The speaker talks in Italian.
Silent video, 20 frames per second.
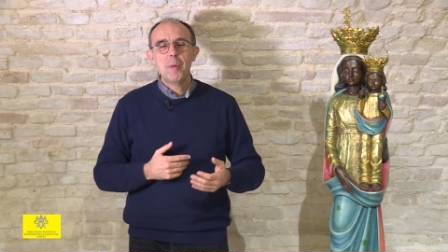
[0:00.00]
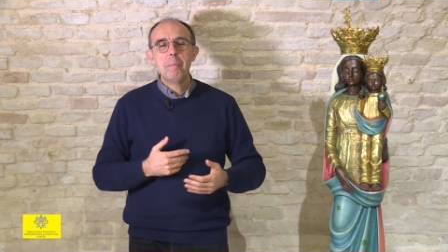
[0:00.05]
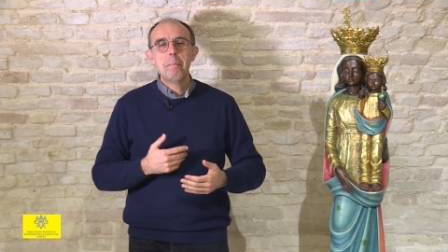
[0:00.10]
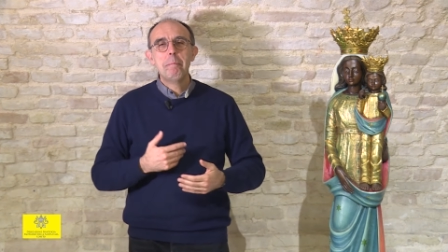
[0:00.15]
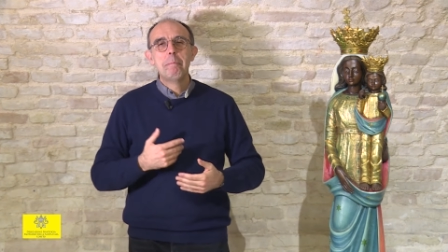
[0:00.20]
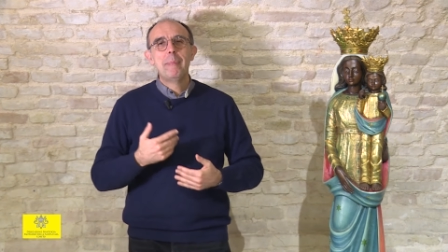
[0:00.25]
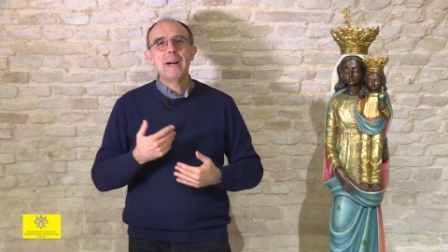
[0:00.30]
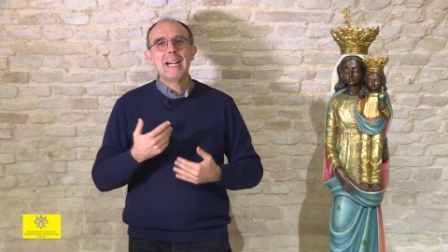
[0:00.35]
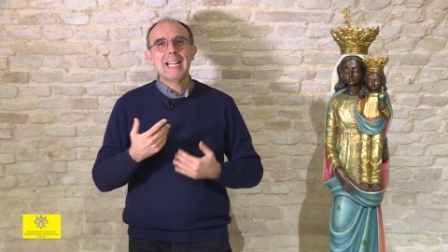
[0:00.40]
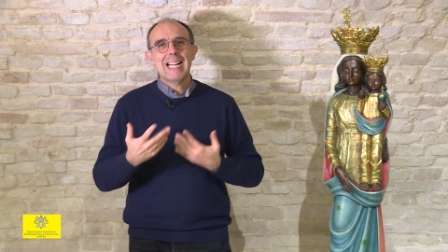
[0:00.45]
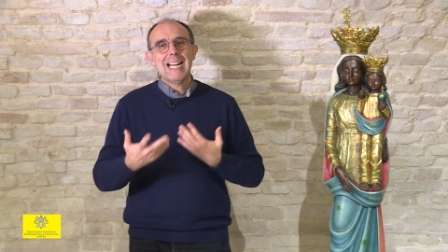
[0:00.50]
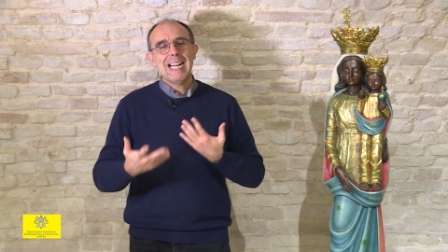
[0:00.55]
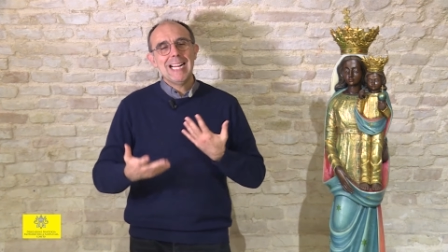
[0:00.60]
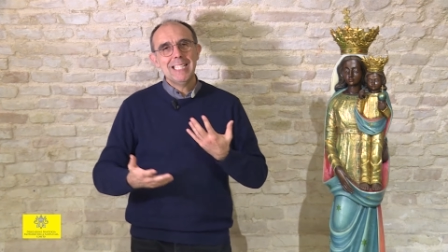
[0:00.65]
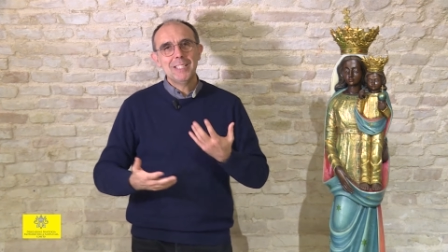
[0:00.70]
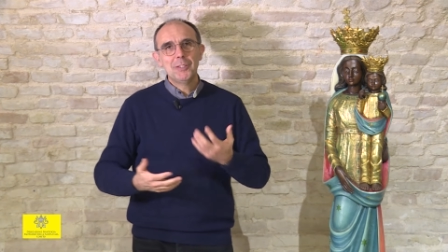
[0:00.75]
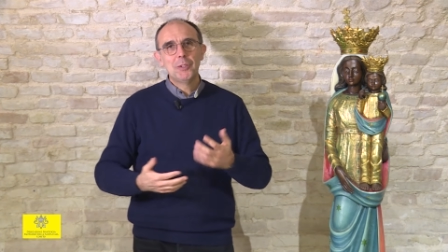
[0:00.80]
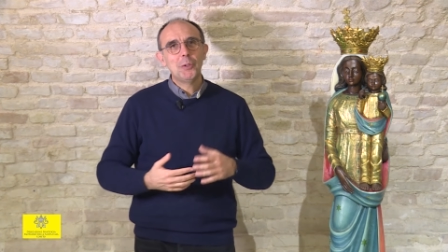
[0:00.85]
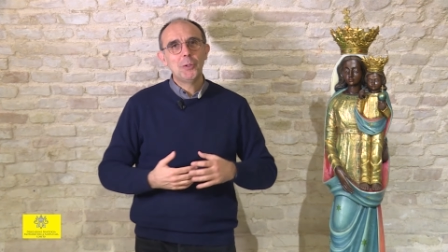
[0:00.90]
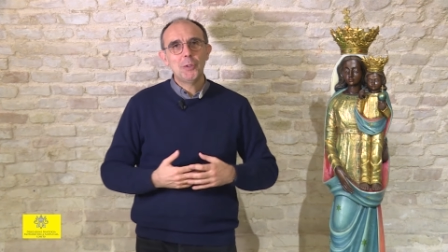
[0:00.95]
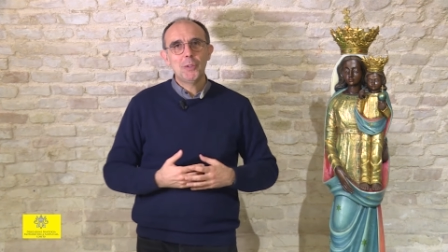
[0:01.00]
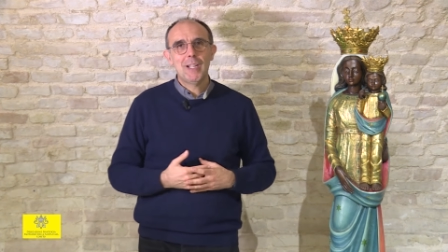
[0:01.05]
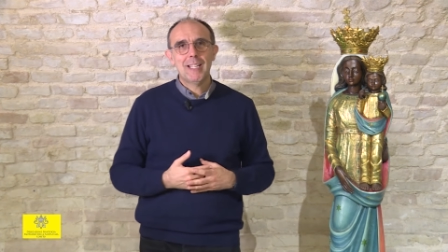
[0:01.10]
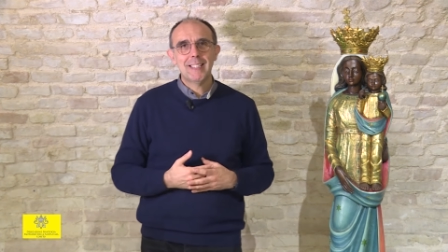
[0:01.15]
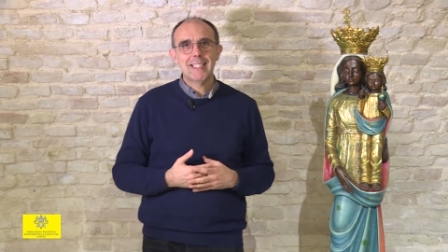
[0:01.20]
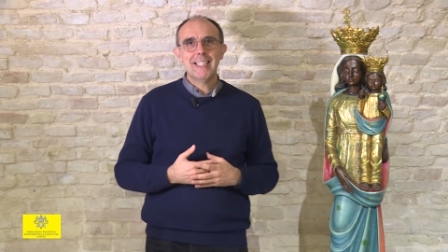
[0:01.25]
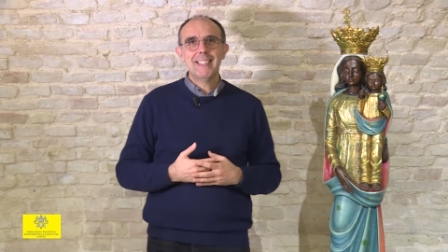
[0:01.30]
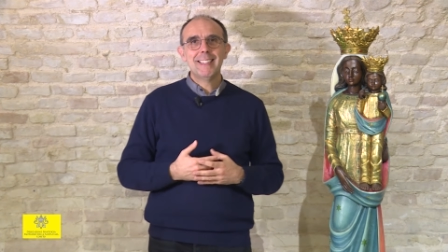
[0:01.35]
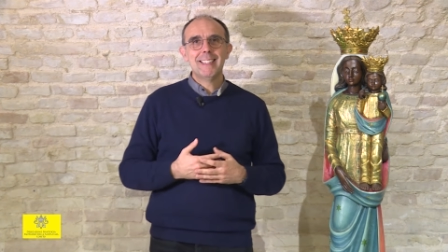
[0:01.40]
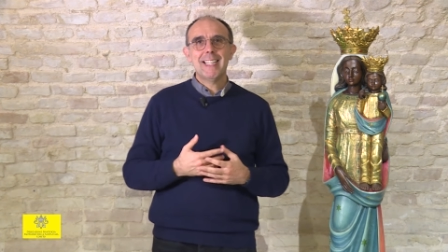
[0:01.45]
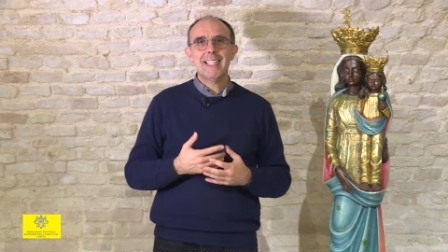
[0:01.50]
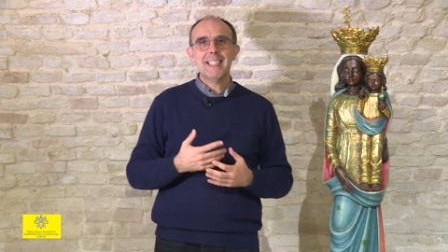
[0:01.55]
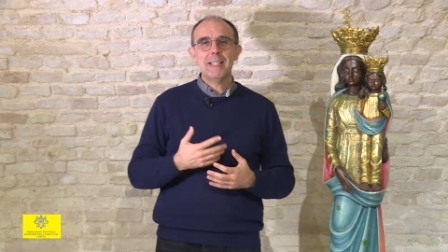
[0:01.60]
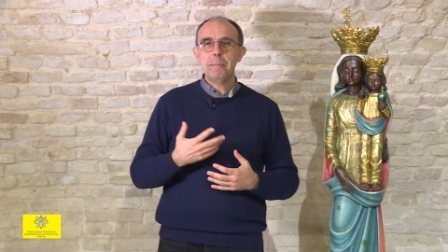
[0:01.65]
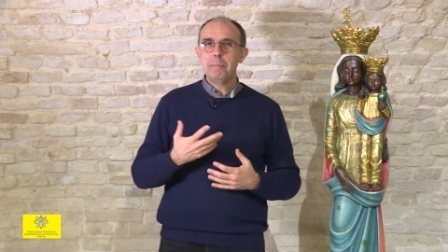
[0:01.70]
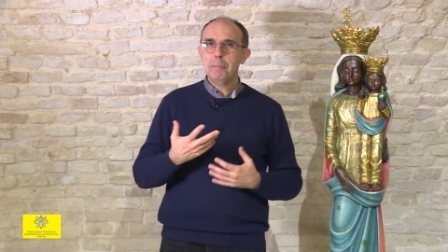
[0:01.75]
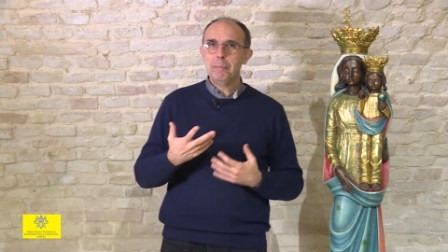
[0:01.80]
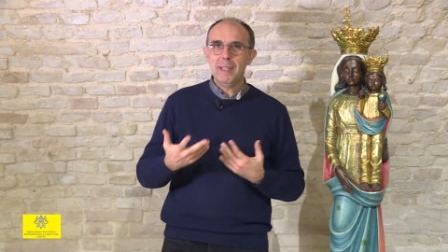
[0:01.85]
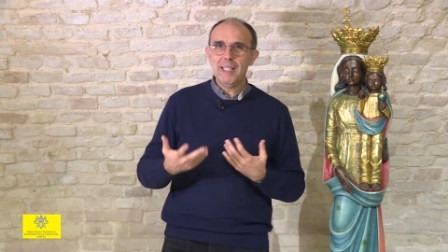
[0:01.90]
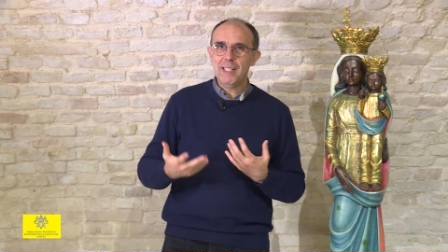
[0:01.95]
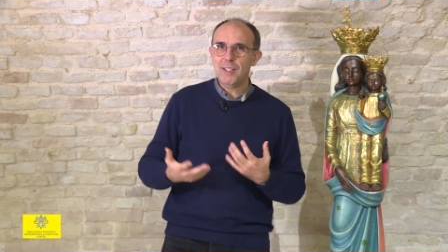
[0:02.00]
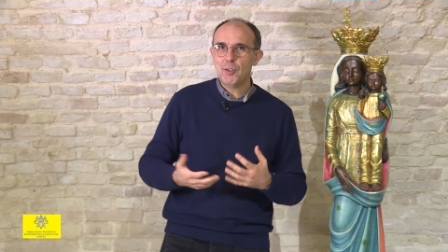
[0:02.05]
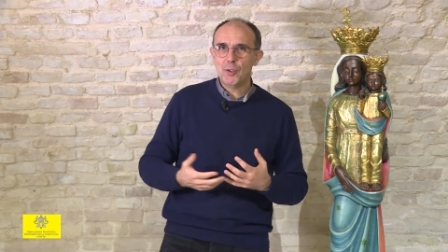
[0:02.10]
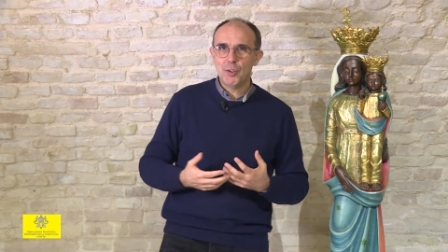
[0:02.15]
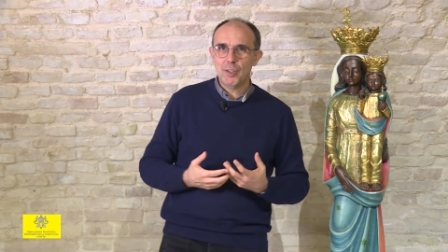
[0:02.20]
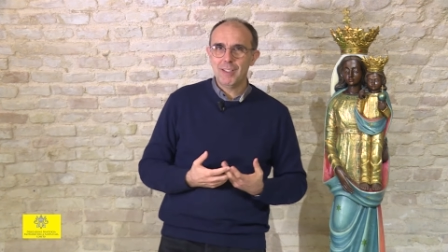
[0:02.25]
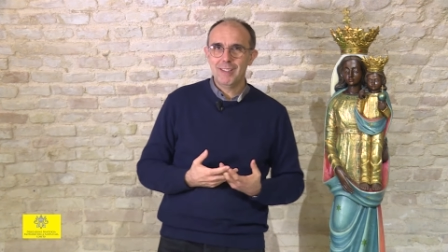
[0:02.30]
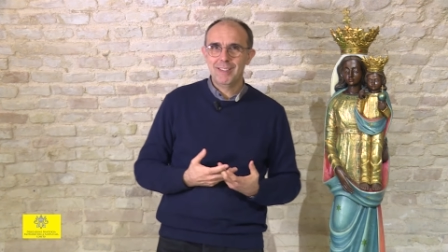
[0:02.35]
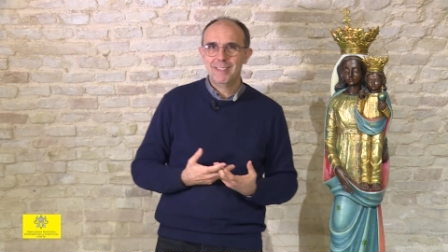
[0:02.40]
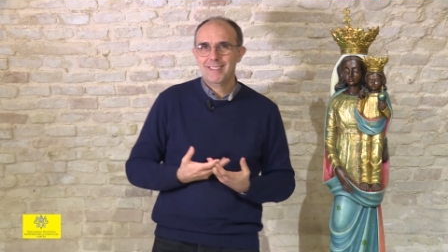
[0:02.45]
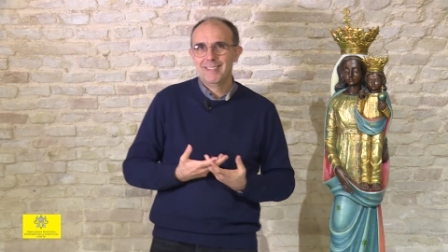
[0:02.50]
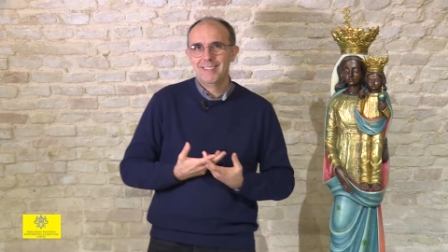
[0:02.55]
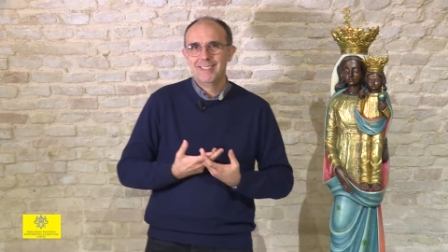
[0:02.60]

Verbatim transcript: imparato ad andare in bici.